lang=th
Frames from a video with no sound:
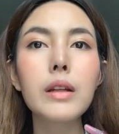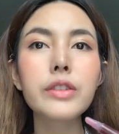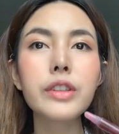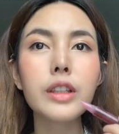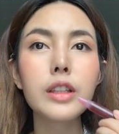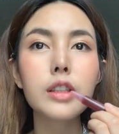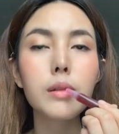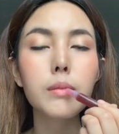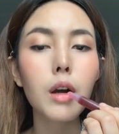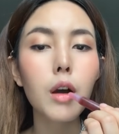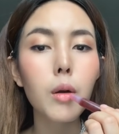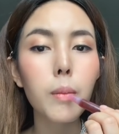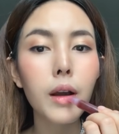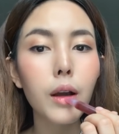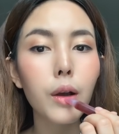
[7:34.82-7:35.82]
สีจะ
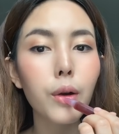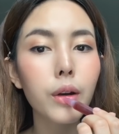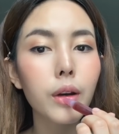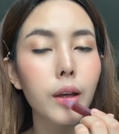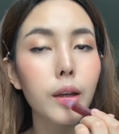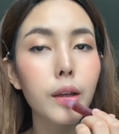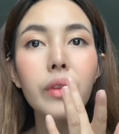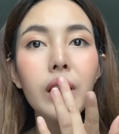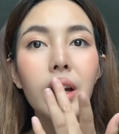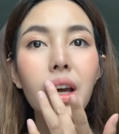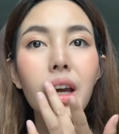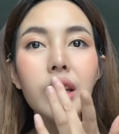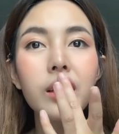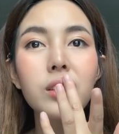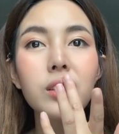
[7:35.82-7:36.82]
เบาๆนะ
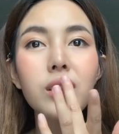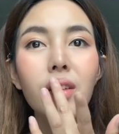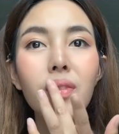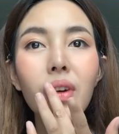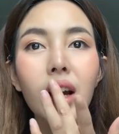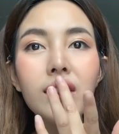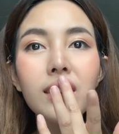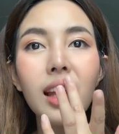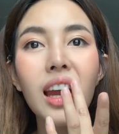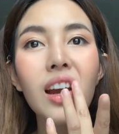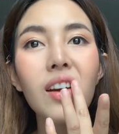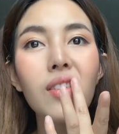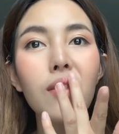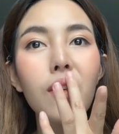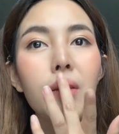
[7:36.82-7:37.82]
ใครที่ชอบปากแต
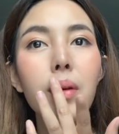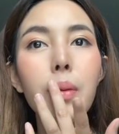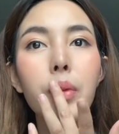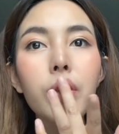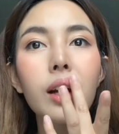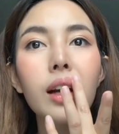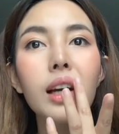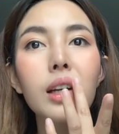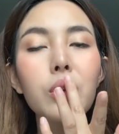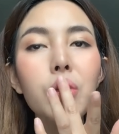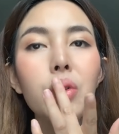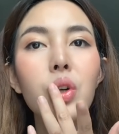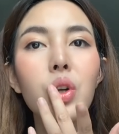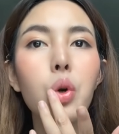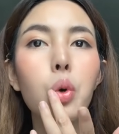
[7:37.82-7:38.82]
กบ่อยๆแบบนี้นะคะทุก
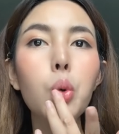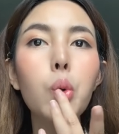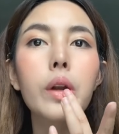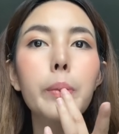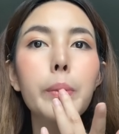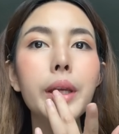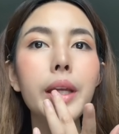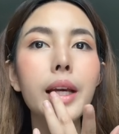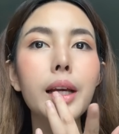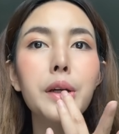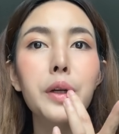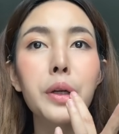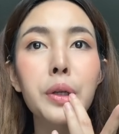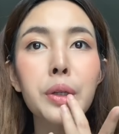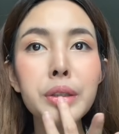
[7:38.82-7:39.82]
คนควรมีนะ
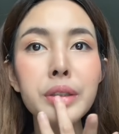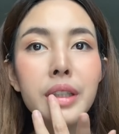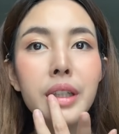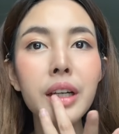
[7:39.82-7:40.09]
คะกอสนะ